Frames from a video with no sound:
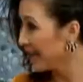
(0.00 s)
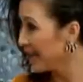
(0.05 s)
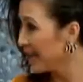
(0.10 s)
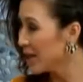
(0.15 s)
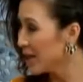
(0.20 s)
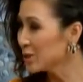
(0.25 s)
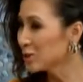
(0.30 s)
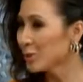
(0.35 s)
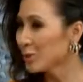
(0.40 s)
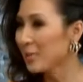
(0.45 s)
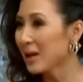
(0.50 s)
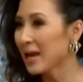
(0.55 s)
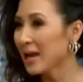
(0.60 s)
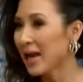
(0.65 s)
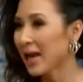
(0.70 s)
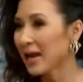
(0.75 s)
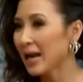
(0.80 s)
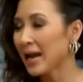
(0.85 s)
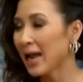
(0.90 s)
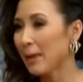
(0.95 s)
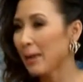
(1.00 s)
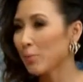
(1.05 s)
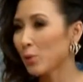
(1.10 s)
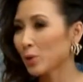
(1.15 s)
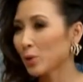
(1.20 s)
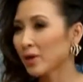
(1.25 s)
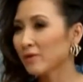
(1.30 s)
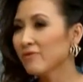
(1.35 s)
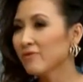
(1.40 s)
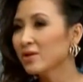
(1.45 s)
đi. Xuồng ba lá là
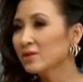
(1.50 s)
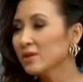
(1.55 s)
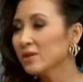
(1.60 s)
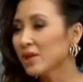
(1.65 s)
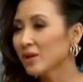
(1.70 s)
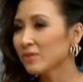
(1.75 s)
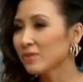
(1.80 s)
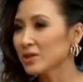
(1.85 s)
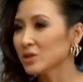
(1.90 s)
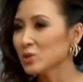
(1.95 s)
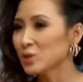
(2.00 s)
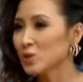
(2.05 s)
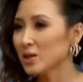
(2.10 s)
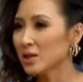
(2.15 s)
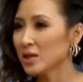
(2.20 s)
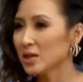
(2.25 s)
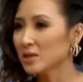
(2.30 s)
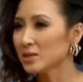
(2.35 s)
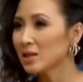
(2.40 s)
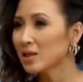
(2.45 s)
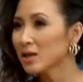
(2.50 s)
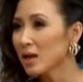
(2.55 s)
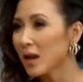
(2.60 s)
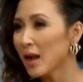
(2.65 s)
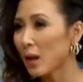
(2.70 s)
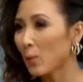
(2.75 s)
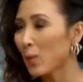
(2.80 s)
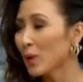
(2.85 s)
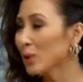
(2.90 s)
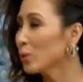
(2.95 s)
một cái phương tiện vận chuyển à, rất
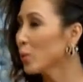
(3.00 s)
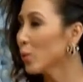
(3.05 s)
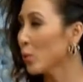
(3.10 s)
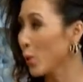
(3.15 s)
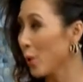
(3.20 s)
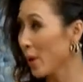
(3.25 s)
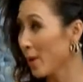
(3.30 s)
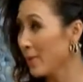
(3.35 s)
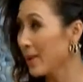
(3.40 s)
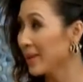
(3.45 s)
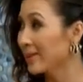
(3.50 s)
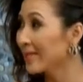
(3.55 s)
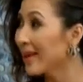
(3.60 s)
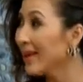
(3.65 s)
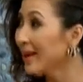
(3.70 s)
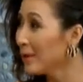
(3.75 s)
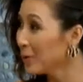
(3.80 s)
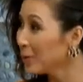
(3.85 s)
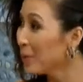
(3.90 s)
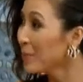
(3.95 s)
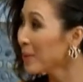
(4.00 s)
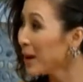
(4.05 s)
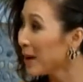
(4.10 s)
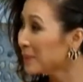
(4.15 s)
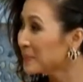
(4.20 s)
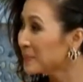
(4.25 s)
là quen thuộc của người miền Tây đúng không